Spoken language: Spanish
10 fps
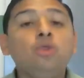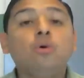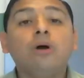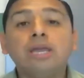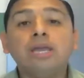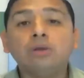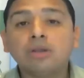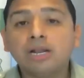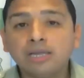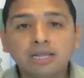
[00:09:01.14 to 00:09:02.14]
No hay otra
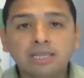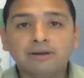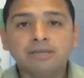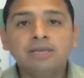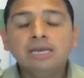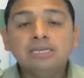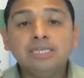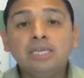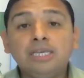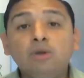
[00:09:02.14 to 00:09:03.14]
alternativa.
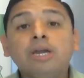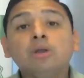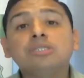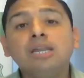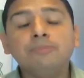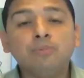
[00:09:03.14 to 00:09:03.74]
Si yo quiero salir